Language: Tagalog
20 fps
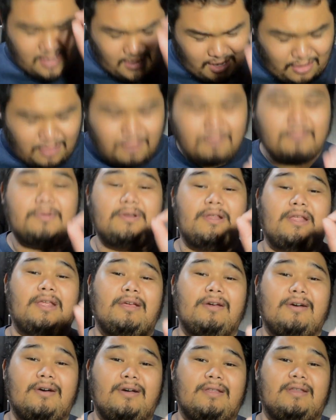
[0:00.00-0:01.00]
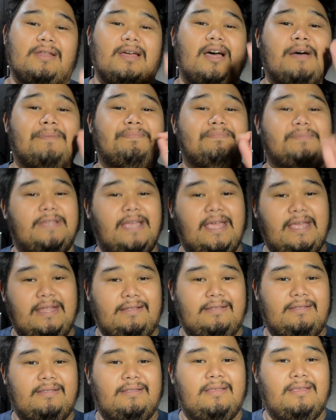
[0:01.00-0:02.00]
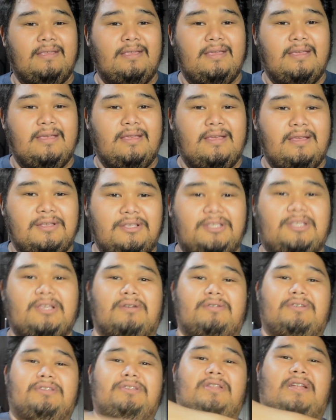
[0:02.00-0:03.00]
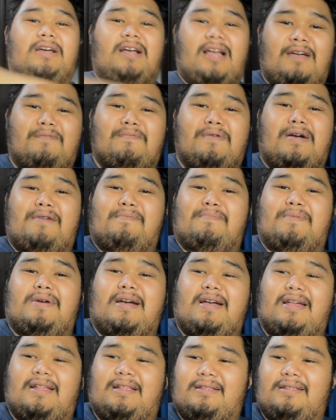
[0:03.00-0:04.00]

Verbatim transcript: alam mo na yon, update. So, yun na nga mga mahal.